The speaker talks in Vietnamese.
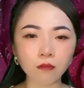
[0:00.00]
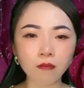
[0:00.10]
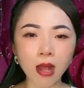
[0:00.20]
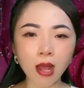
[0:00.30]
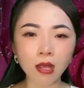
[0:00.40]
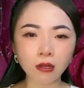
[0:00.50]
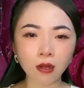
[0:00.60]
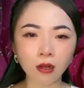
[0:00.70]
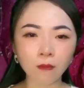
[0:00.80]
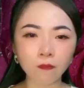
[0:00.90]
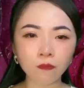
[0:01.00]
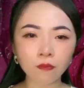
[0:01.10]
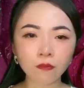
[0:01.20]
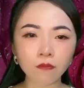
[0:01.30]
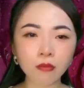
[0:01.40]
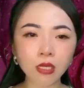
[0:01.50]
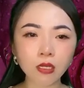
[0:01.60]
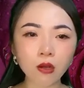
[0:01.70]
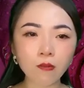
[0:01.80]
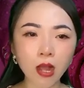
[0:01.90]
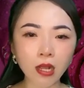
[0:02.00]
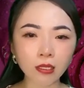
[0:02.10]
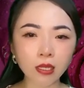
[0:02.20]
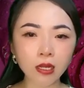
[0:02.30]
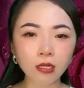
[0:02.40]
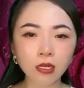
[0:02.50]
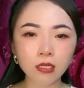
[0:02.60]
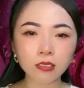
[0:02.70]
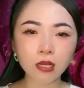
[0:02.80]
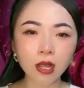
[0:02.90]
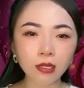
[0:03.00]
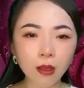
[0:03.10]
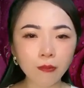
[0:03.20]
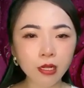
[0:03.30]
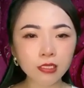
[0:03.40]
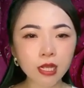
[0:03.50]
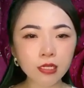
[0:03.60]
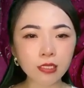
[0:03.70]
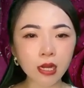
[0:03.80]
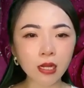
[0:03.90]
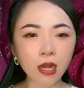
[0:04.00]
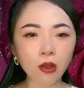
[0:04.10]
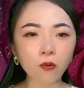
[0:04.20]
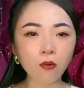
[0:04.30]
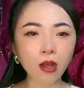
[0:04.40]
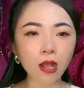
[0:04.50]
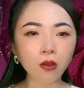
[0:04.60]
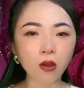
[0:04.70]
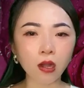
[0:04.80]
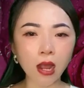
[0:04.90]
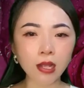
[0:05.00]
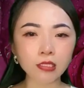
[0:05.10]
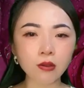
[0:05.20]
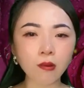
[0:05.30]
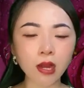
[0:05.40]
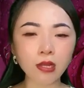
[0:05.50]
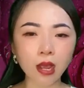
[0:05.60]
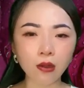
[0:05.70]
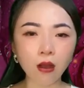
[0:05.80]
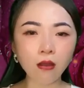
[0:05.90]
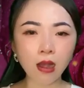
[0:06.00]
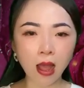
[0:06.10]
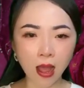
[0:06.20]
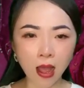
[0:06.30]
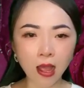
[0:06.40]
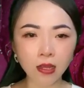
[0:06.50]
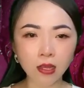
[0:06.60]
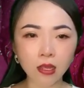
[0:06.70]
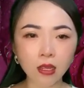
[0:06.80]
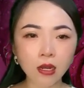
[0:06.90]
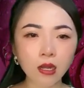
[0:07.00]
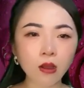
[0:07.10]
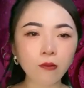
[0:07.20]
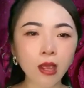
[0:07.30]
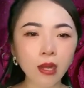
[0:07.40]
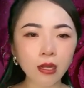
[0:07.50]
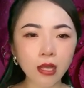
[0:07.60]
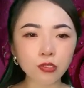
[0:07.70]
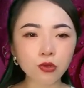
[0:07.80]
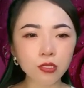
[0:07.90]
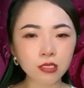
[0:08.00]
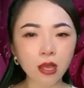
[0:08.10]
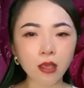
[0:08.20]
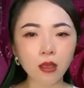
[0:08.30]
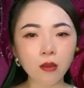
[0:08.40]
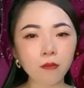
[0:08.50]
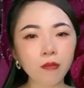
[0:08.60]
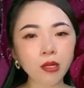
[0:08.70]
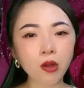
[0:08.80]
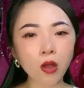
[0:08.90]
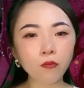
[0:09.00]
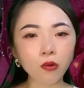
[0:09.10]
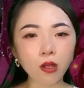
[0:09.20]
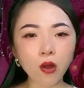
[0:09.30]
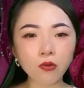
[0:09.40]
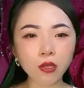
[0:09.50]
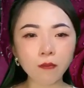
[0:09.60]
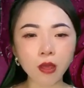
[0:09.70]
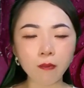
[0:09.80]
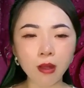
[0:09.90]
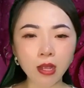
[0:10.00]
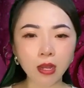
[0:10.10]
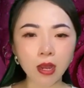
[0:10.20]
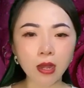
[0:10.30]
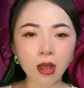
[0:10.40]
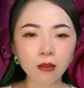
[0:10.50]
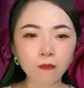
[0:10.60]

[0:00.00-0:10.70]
mà An ở. Mình không ngạc nhiên, giờ anh đã biết chắc chắn là cô gái còn lại trong căn nhà đó là ai. Lòng ghen lại trỗi dậy, mình nói một câu như mỉa mai cay đắng.